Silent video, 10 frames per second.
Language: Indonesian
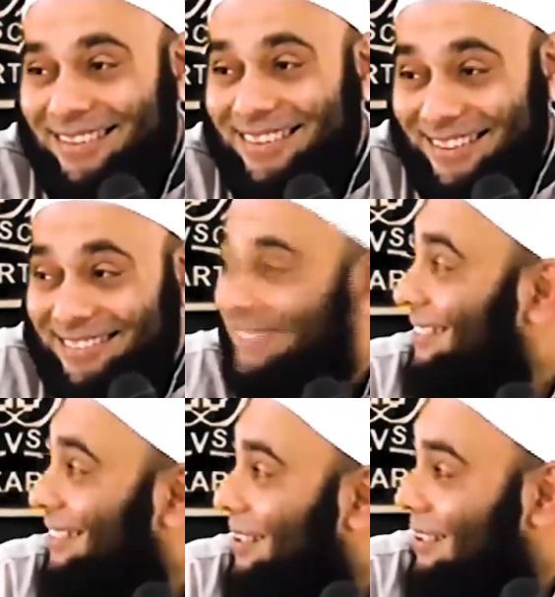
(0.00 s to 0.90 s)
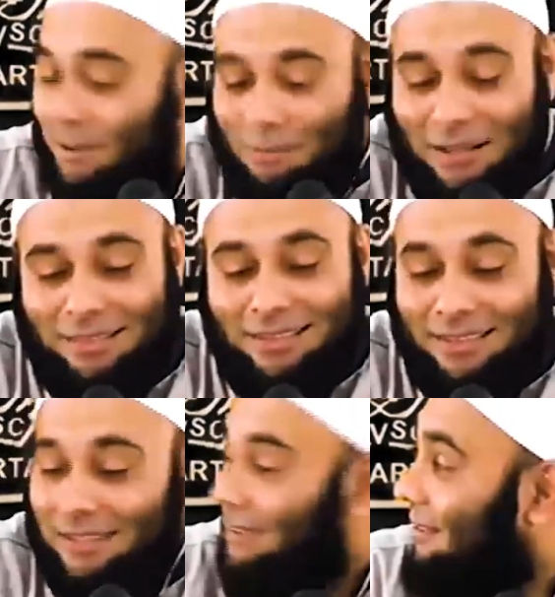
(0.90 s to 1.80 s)
Tahu? Mati
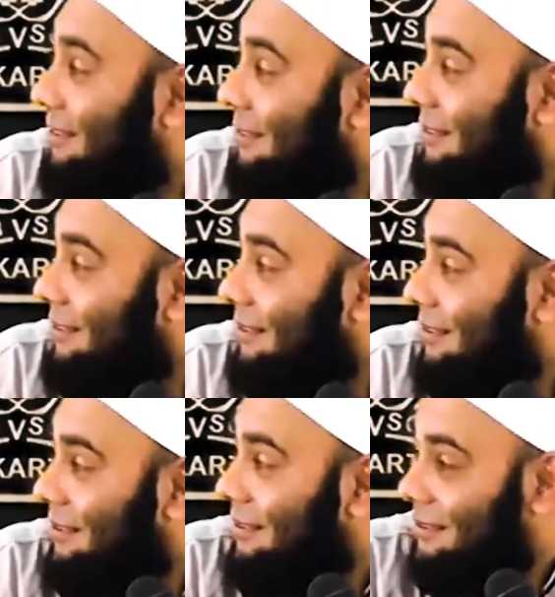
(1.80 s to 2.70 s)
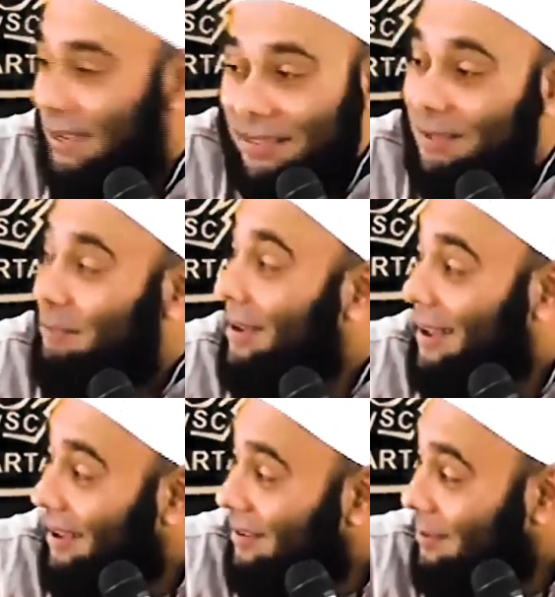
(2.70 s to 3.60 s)
dia. Sentimen
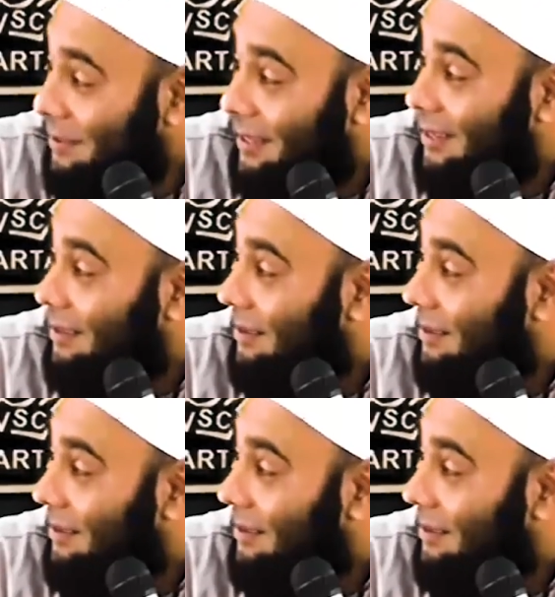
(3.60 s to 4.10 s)
layar sama saya.